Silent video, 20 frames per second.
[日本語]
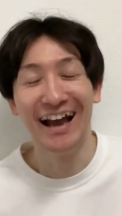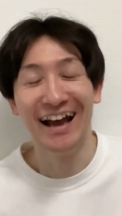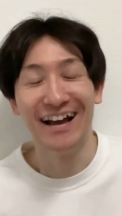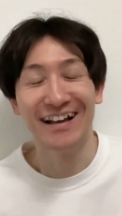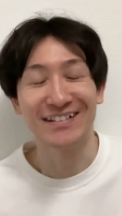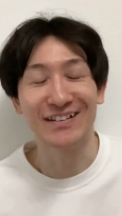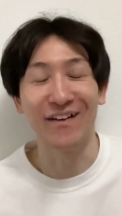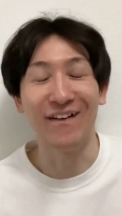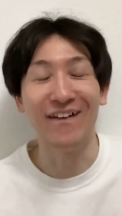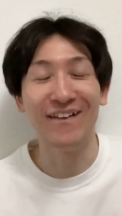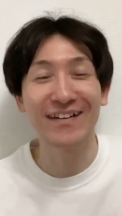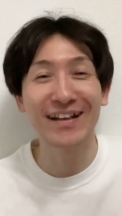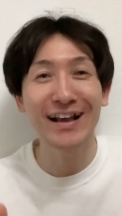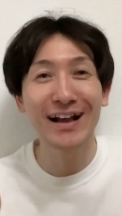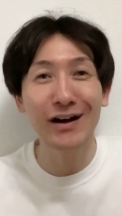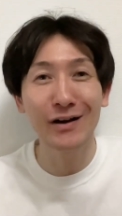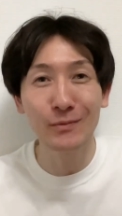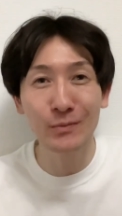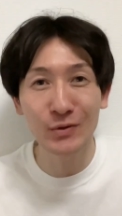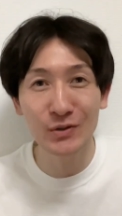そ
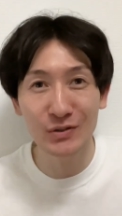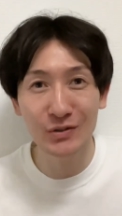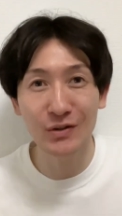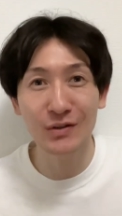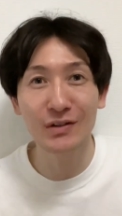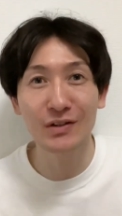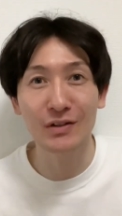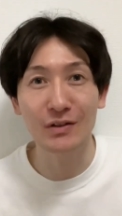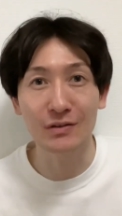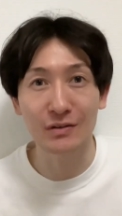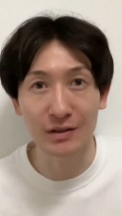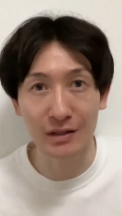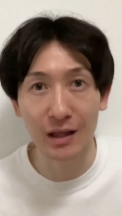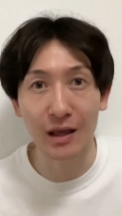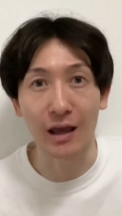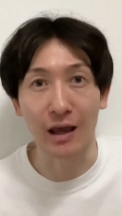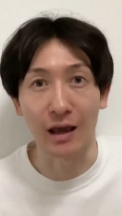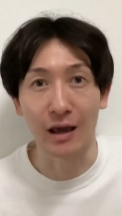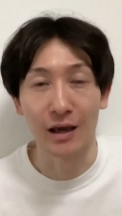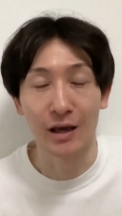れが面白いって言っ
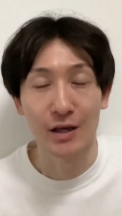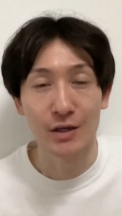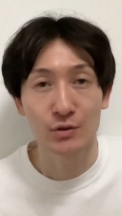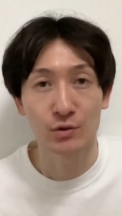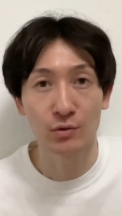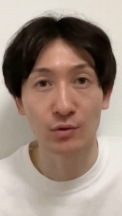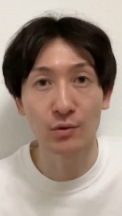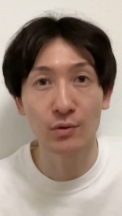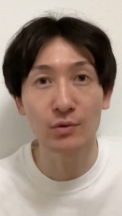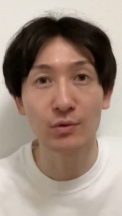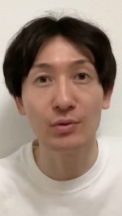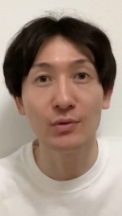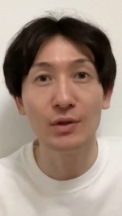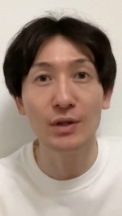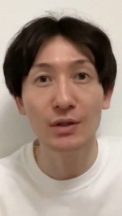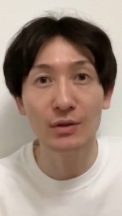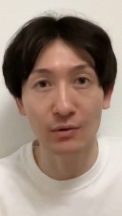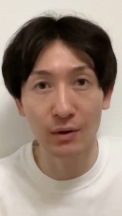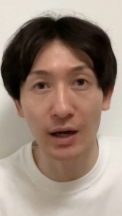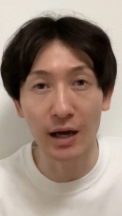て、その
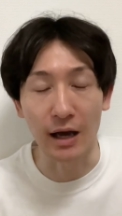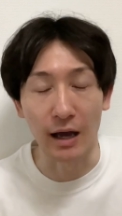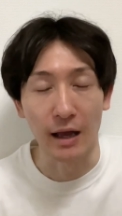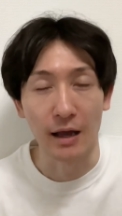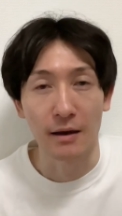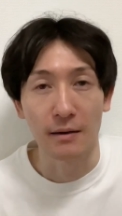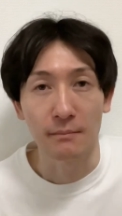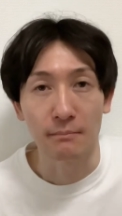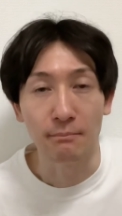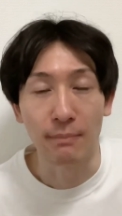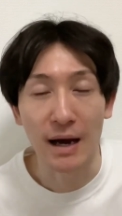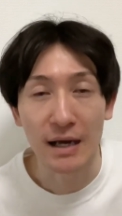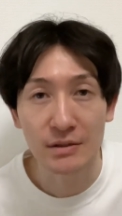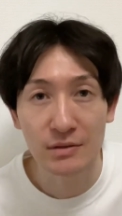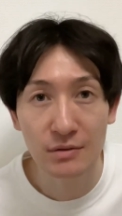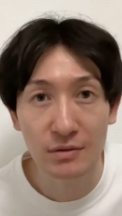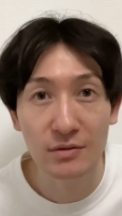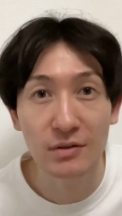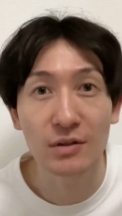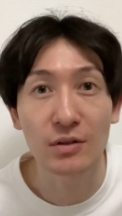ツイートが
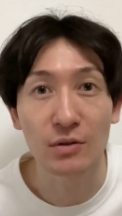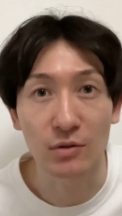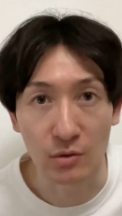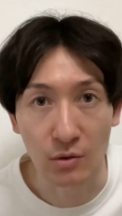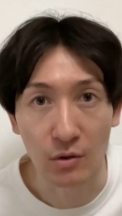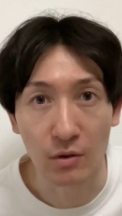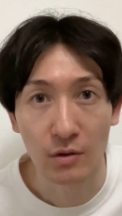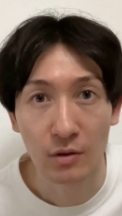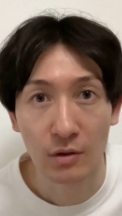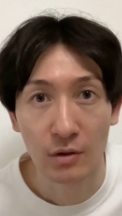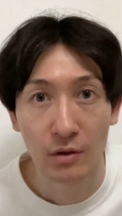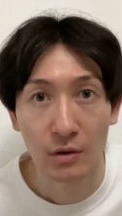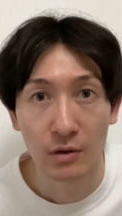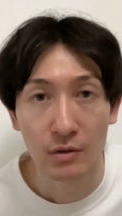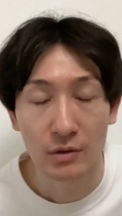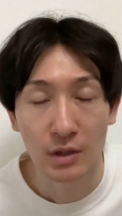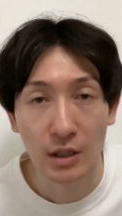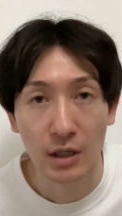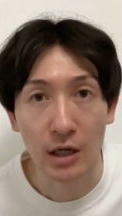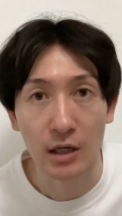バズるっていうの
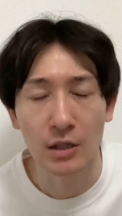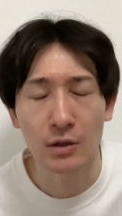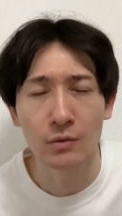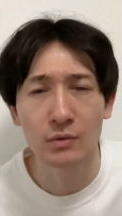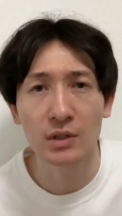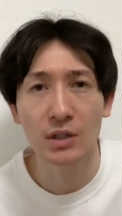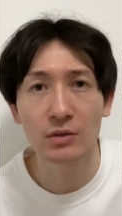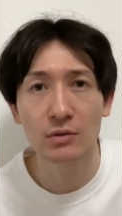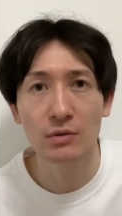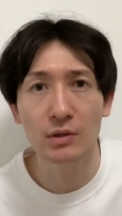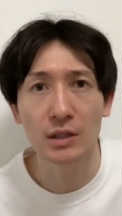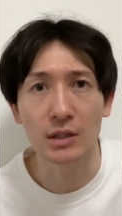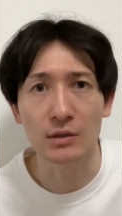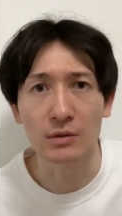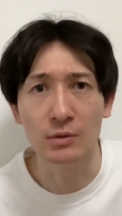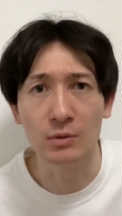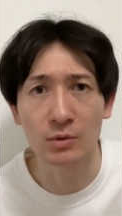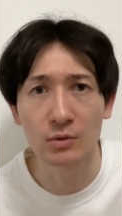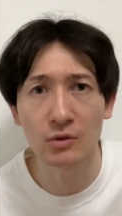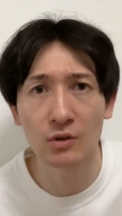なんかいろんな人
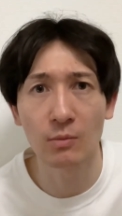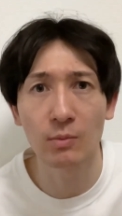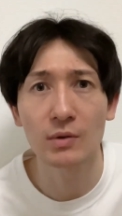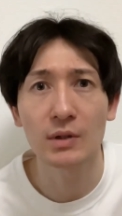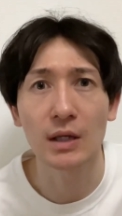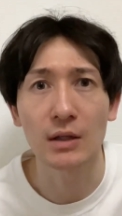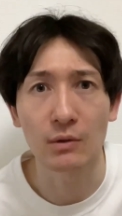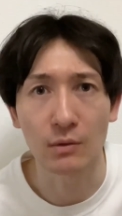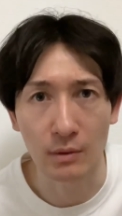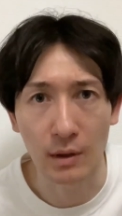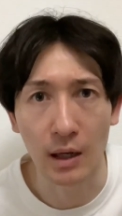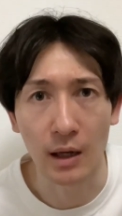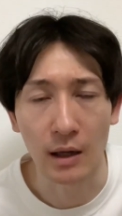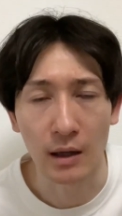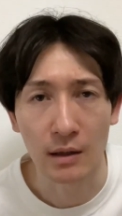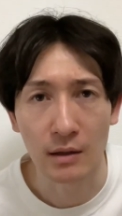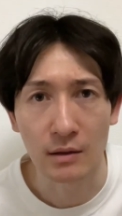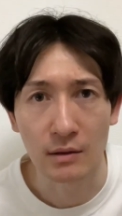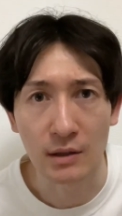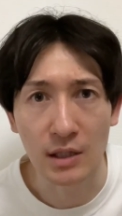にグッドボタンと
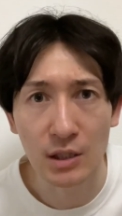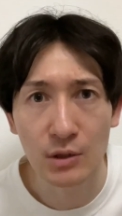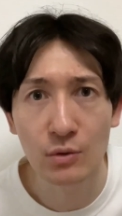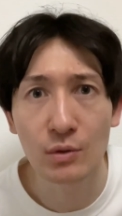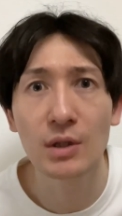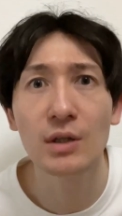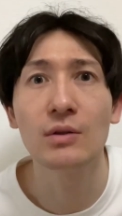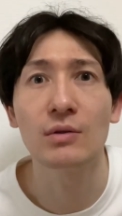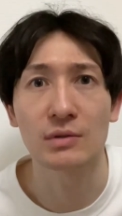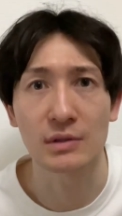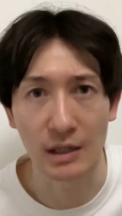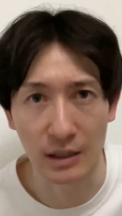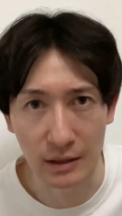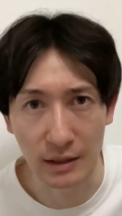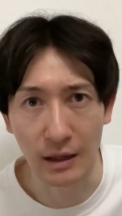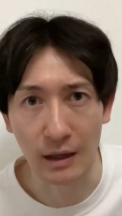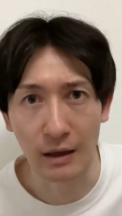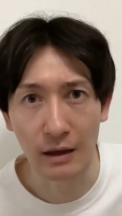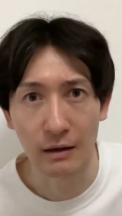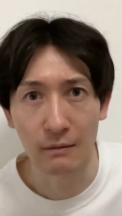かリツイートされ
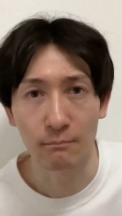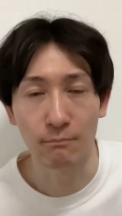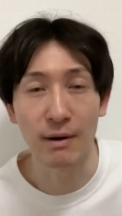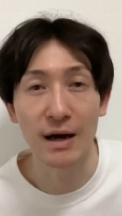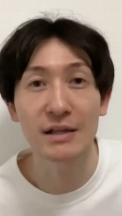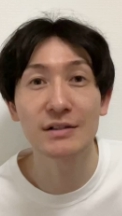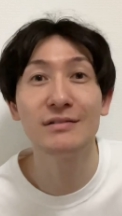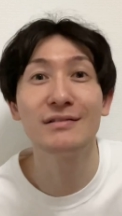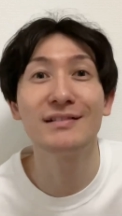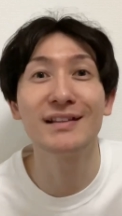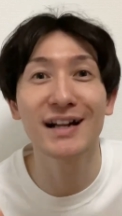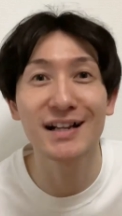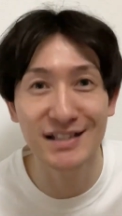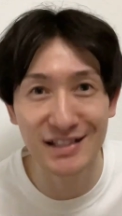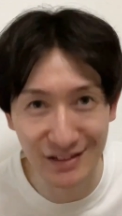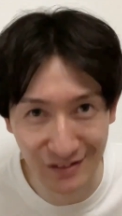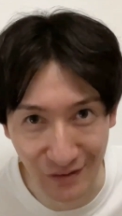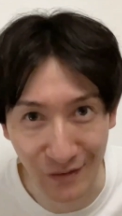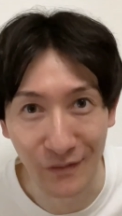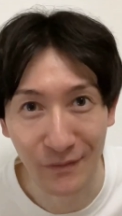てバズったら
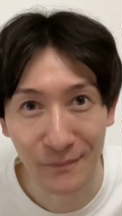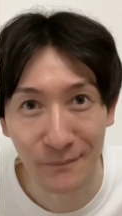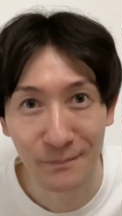しいのよ。